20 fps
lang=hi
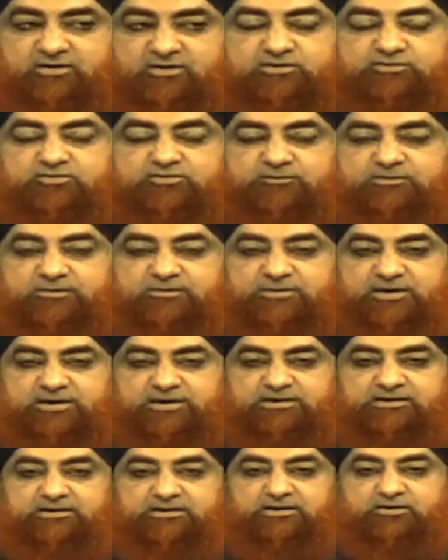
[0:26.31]
औरत को
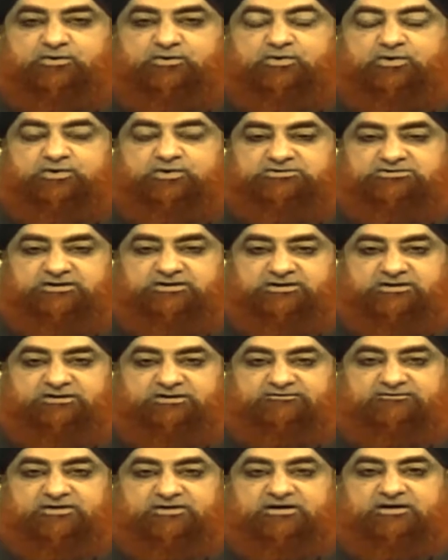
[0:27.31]
बीमारी है कोई और
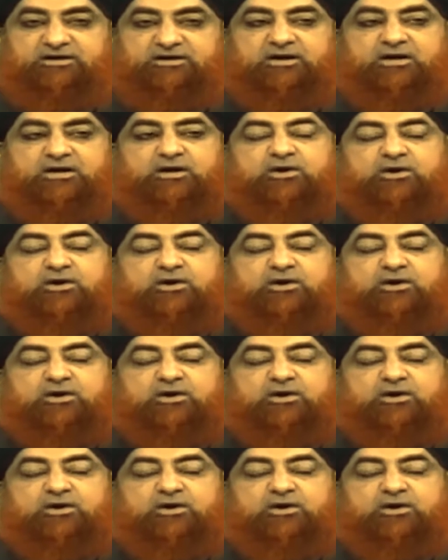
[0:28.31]
तकलीफ़ है